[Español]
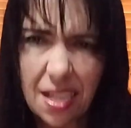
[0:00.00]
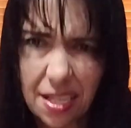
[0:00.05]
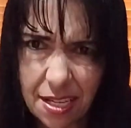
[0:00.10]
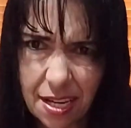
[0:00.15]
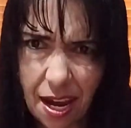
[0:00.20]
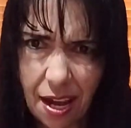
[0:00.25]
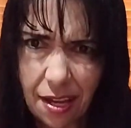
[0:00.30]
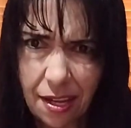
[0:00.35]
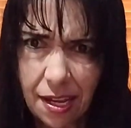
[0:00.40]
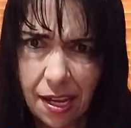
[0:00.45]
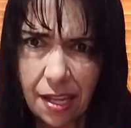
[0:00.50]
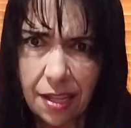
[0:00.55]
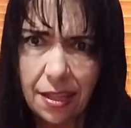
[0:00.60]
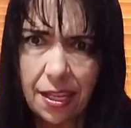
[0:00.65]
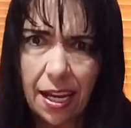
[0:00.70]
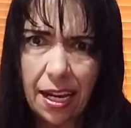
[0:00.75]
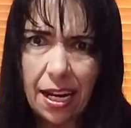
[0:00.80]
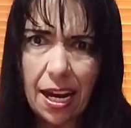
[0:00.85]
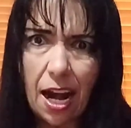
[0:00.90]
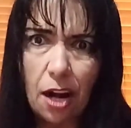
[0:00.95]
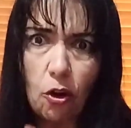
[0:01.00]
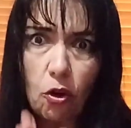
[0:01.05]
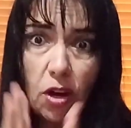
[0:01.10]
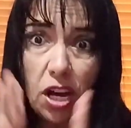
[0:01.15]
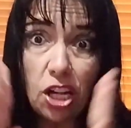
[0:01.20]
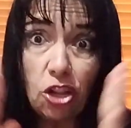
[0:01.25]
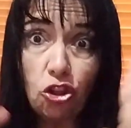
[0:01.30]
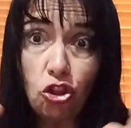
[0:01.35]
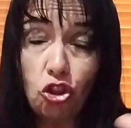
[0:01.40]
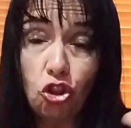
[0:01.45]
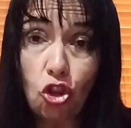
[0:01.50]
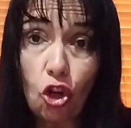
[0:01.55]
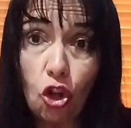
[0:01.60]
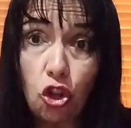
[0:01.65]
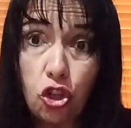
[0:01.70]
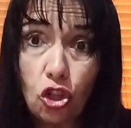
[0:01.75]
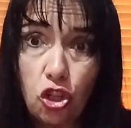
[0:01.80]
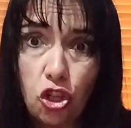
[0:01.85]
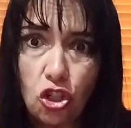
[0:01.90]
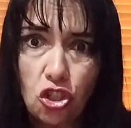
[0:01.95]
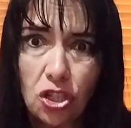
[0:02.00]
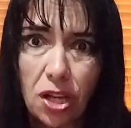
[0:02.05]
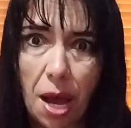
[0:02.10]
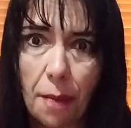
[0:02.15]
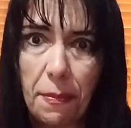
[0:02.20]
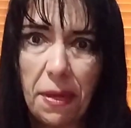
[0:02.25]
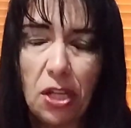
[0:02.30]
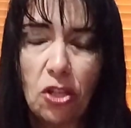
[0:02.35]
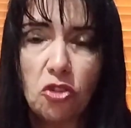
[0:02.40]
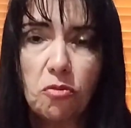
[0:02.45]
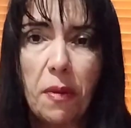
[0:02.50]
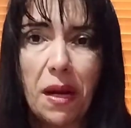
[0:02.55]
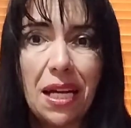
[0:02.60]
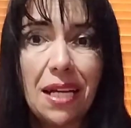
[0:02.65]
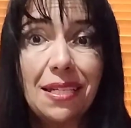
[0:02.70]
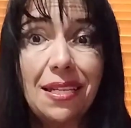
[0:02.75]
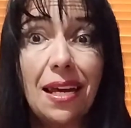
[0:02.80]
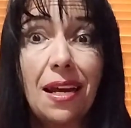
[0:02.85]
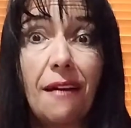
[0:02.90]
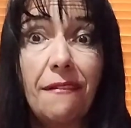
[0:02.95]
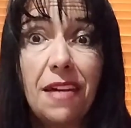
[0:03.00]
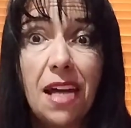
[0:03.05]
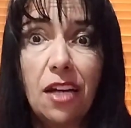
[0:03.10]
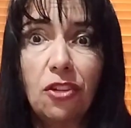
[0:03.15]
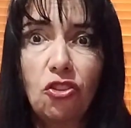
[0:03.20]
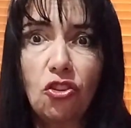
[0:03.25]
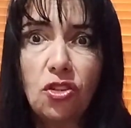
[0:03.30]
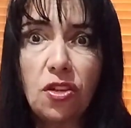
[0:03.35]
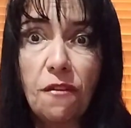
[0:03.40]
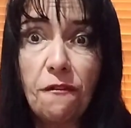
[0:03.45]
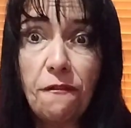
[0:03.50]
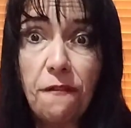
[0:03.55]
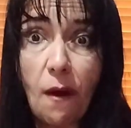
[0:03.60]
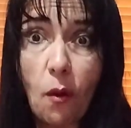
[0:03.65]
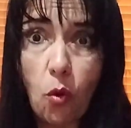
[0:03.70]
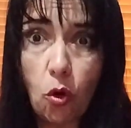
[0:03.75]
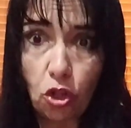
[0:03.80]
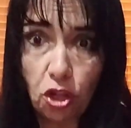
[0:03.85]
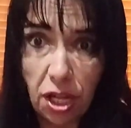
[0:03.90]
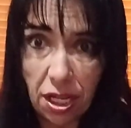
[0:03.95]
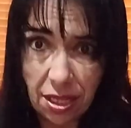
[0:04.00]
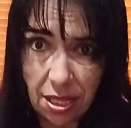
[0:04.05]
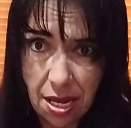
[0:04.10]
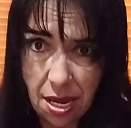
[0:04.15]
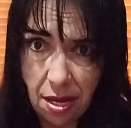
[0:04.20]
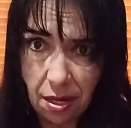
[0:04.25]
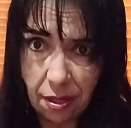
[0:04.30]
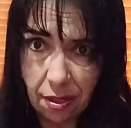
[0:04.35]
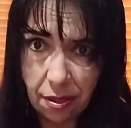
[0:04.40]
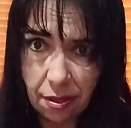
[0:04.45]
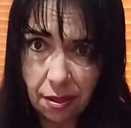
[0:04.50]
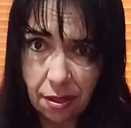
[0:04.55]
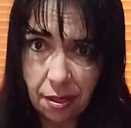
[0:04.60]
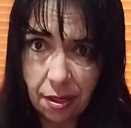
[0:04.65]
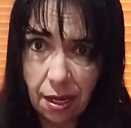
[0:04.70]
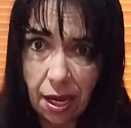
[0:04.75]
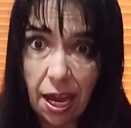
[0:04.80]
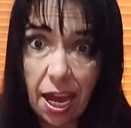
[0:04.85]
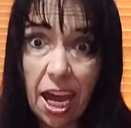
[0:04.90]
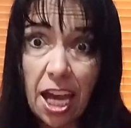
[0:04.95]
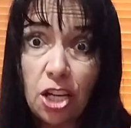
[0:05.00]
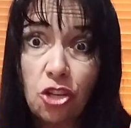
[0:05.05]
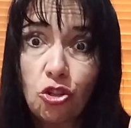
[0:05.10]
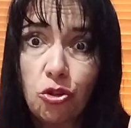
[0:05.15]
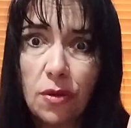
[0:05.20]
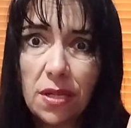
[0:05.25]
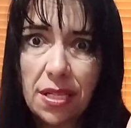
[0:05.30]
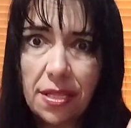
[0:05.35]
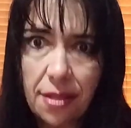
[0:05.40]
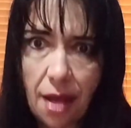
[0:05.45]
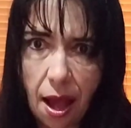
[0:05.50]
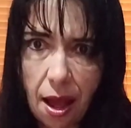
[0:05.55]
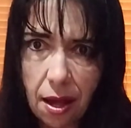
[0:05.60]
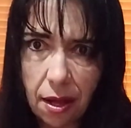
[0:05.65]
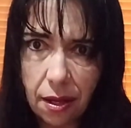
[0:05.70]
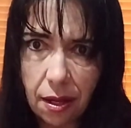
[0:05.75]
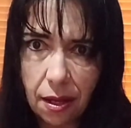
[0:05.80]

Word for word: ya declaro que todos los caminos van a ser abiertos en favor de ti. Hecho está.